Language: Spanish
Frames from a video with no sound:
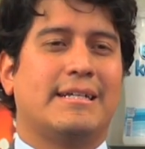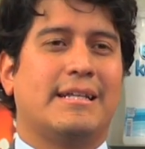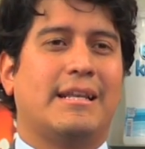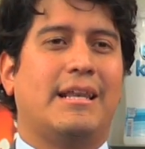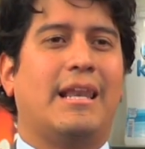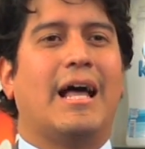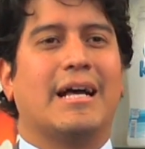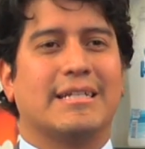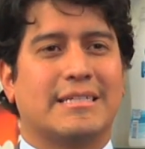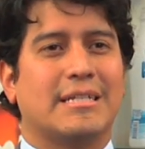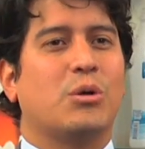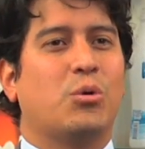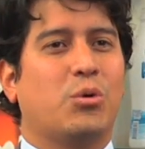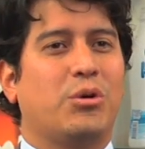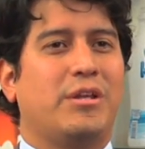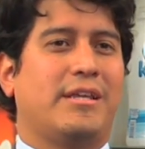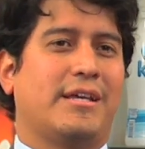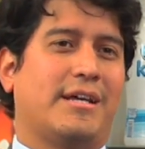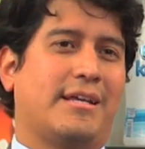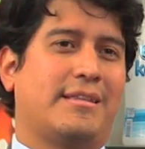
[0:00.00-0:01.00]
la
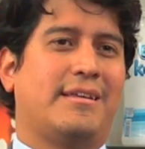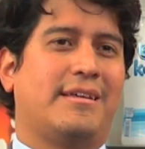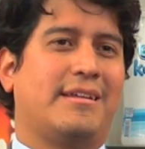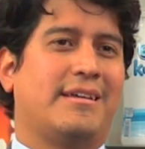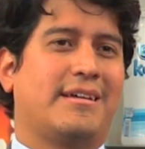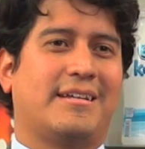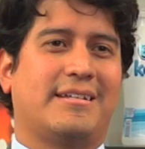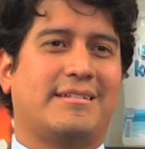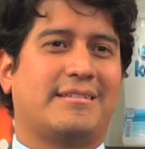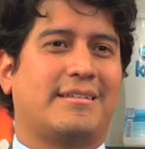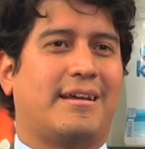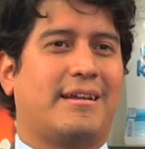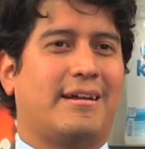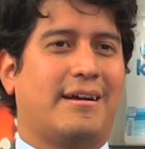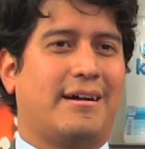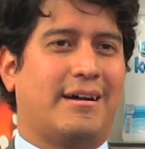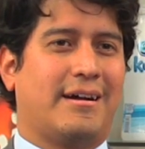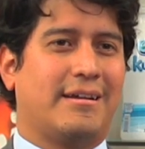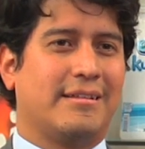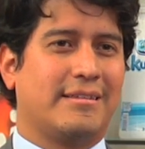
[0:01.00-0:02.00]
seguridad tiene que estar
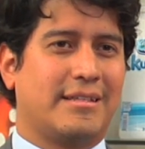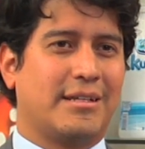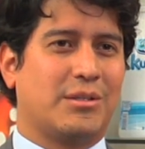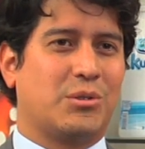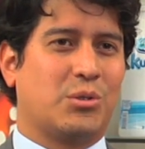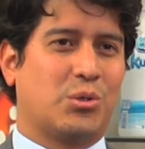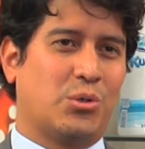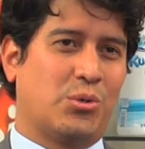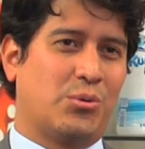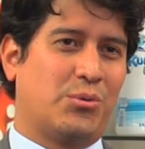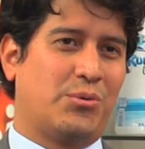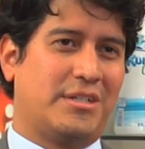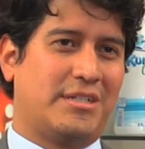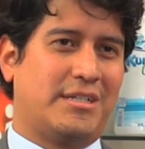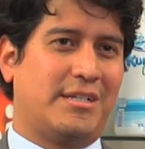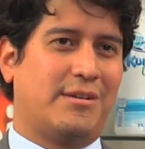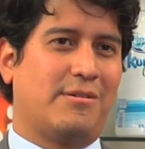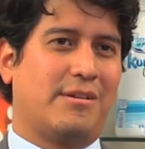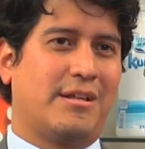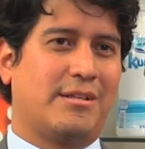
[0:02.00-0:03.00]
ante todo
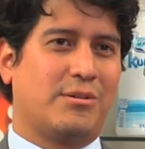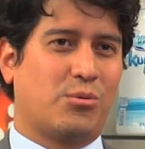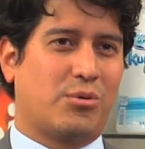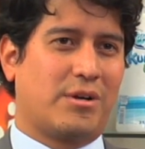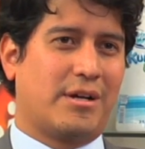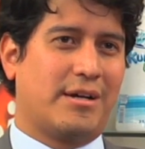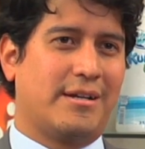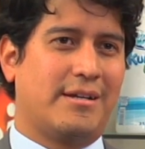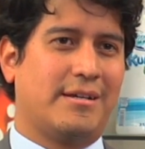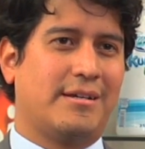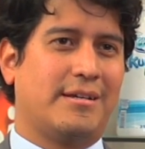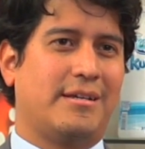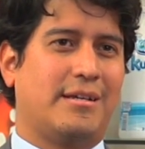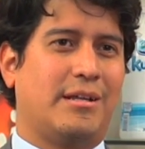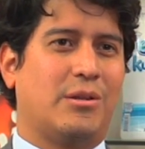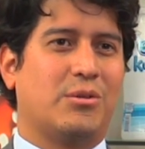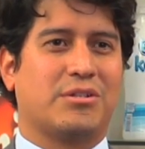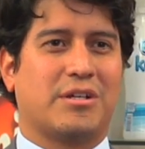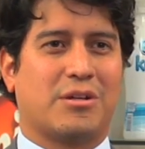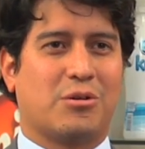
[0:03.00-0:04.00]
visible en tu cara y
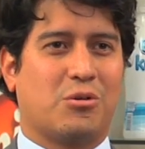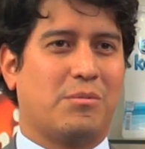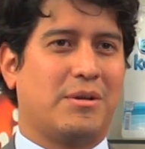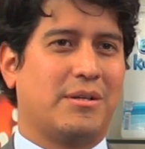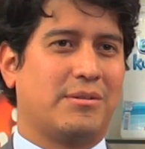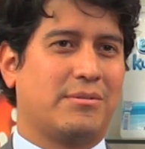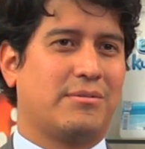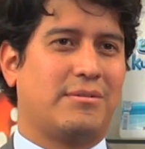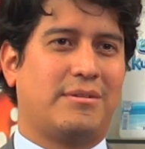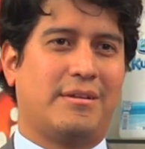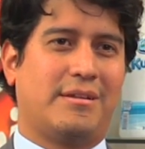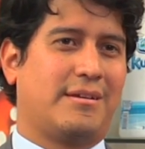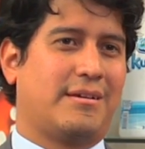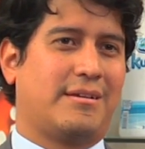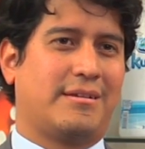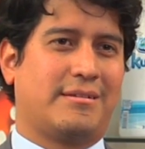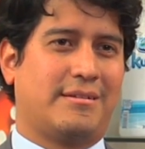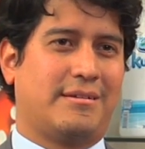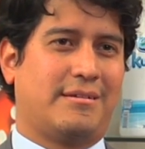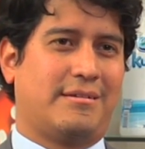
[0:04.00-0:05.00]
los argumentos tienen
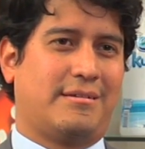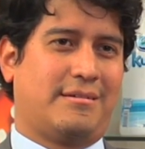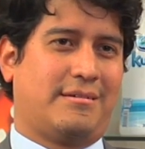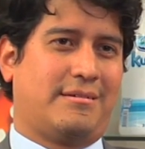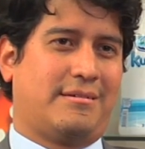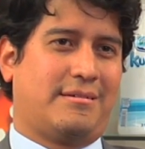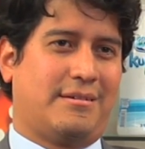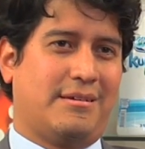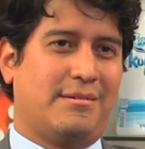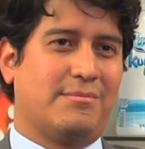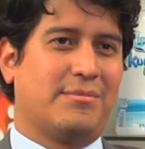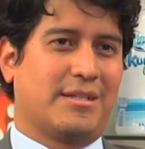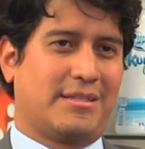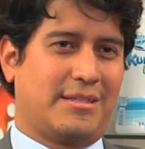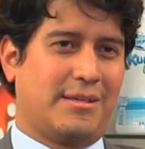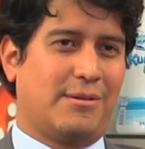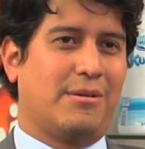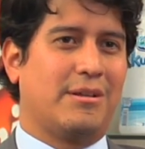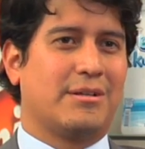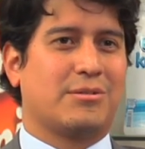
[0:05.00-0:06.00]
que ser eh,
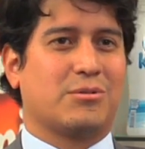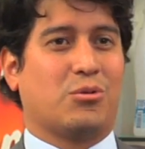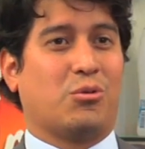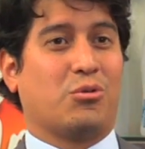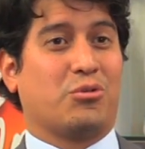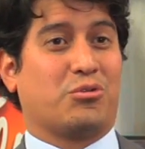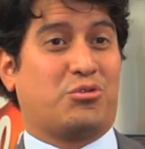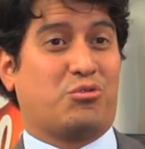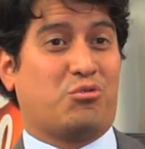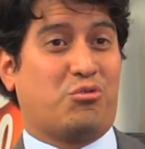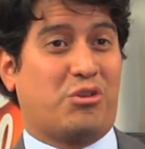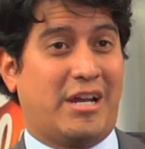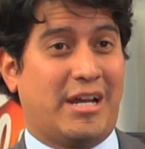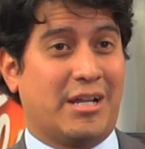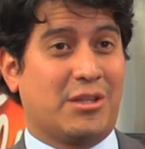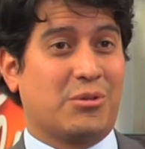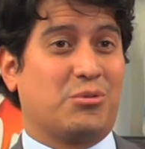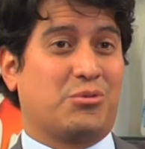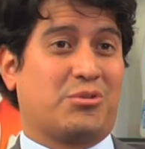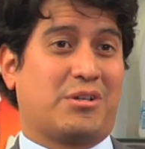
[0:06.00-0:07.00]
imbatibles o
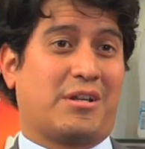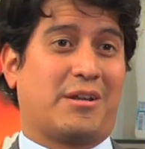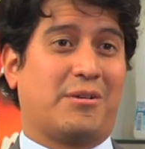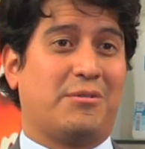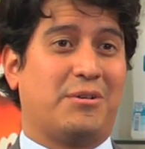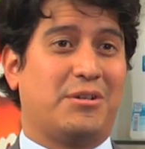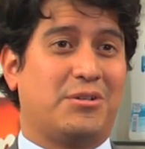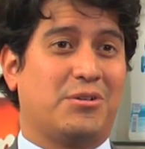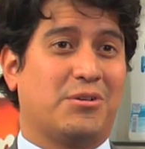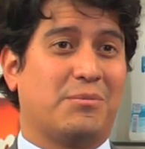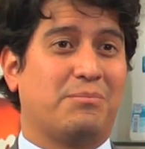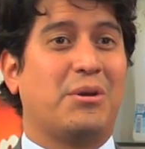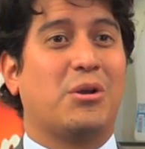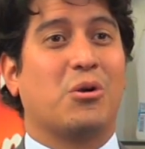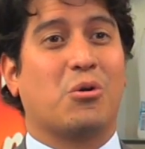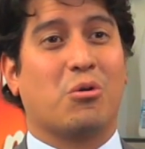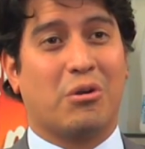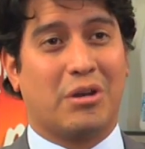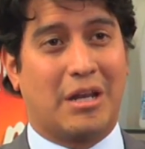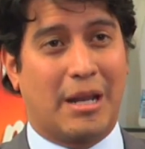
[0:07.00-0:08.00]
sujetos a revisión,
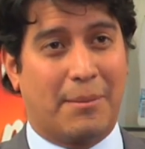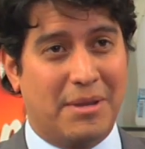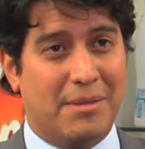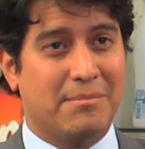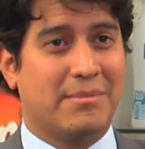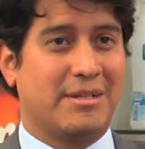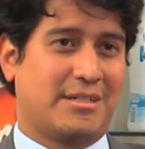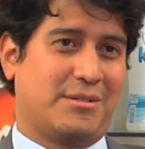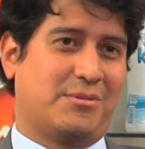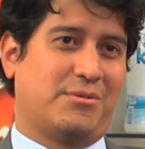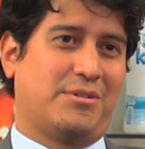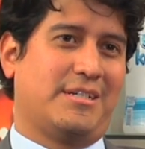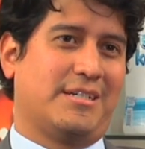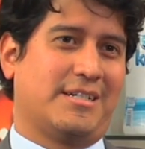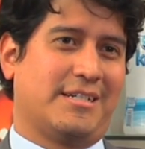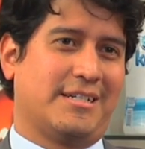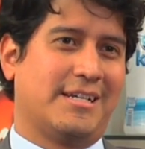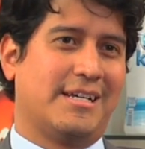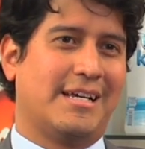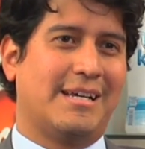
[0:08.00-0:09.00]
pero con la misma seguridad
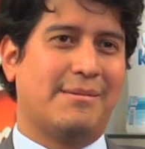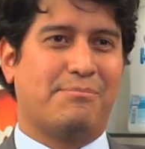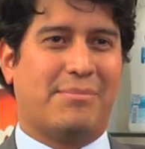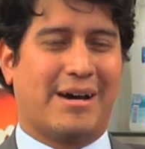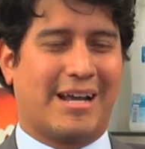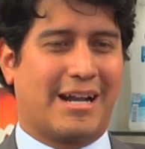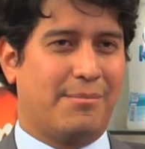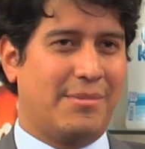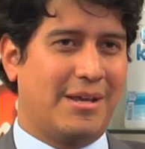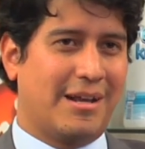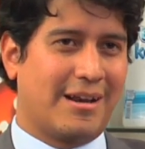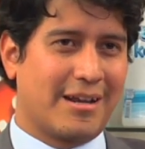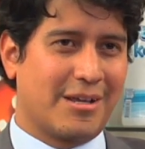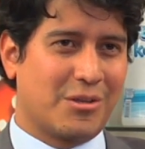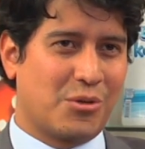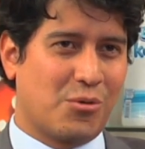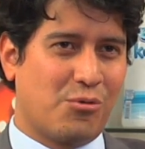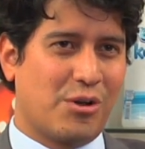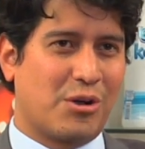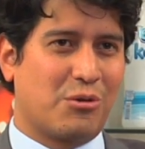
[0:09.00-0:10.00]
para mí el
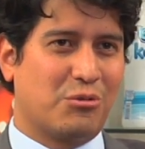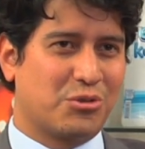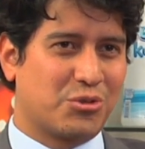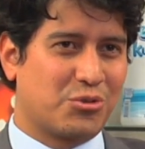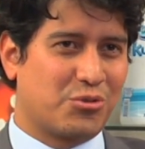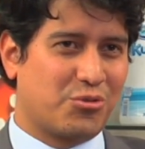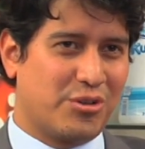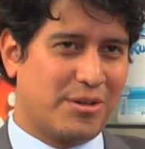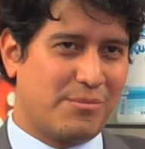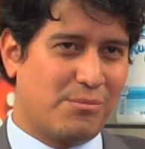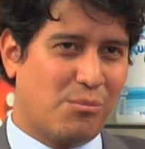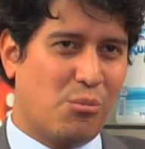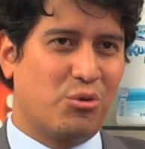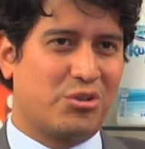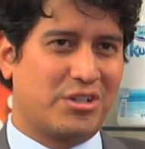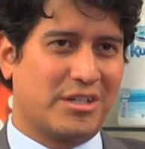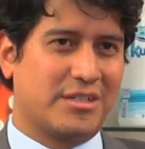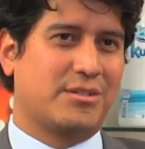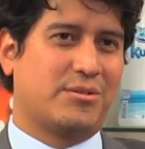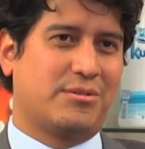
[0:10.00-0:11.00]
reto fue construir
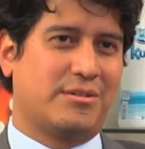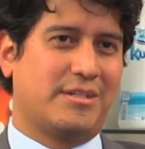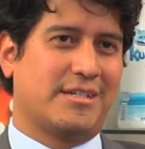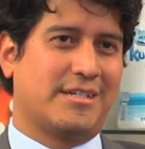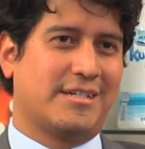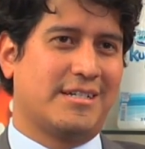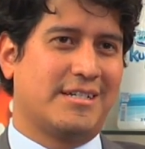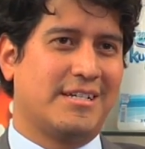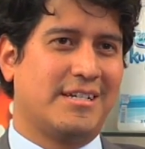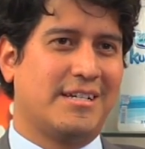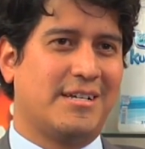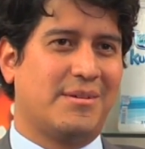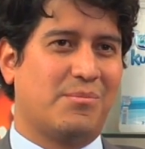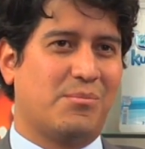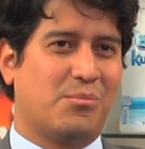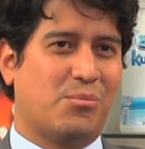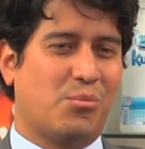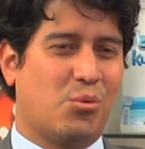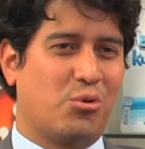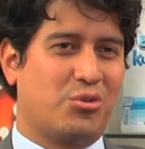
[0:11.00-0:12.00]
mucha seguridad,
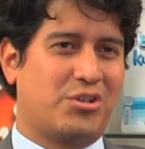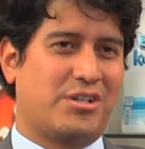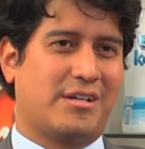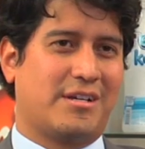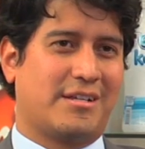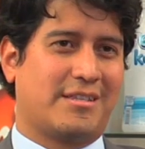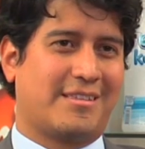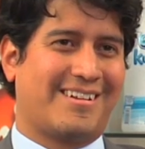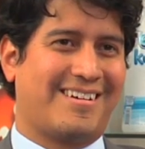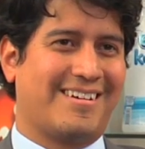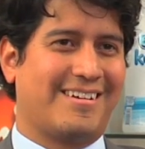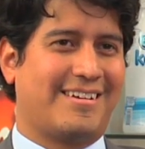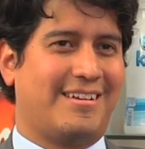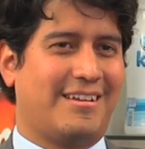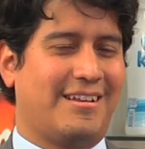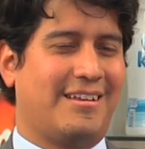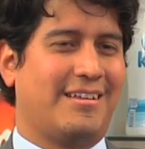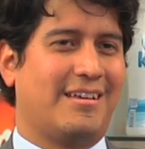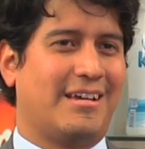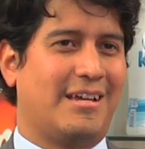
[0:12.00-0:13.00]
mucha
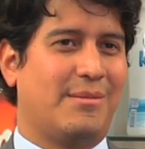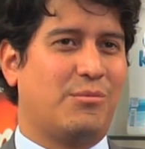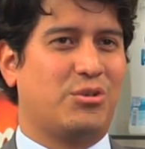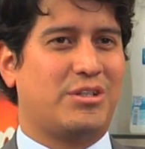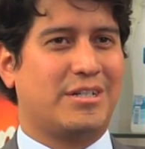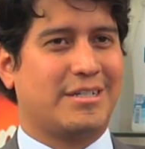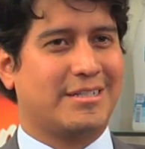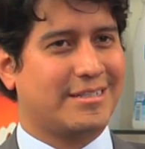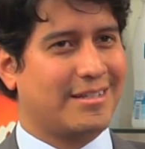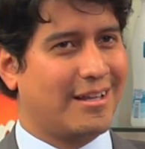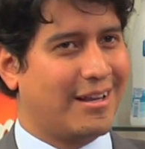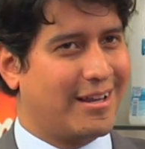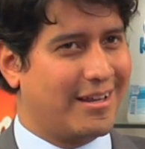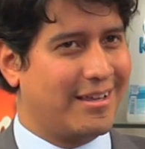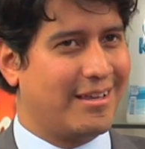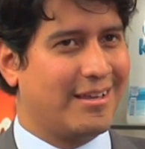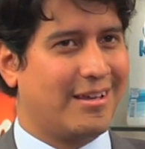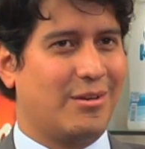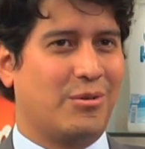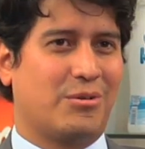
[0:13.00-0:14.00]
tranquilidad y mucha
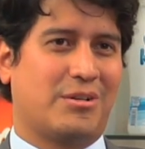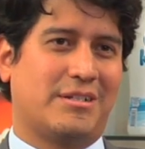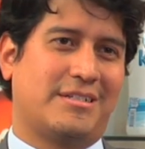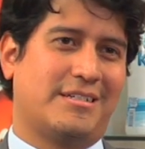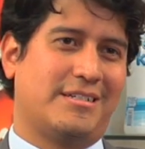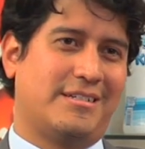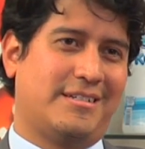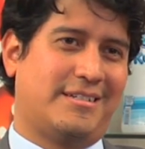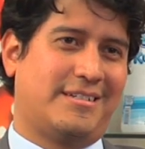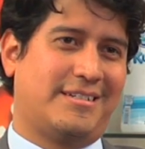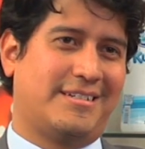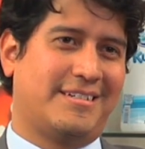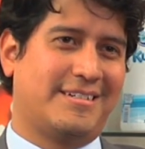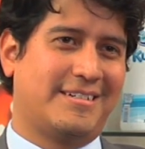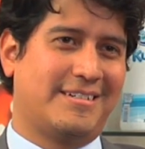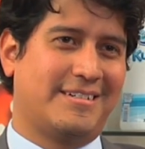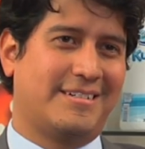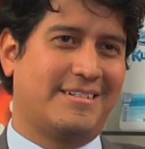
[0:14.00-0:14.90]
celeridad en lo que se dice.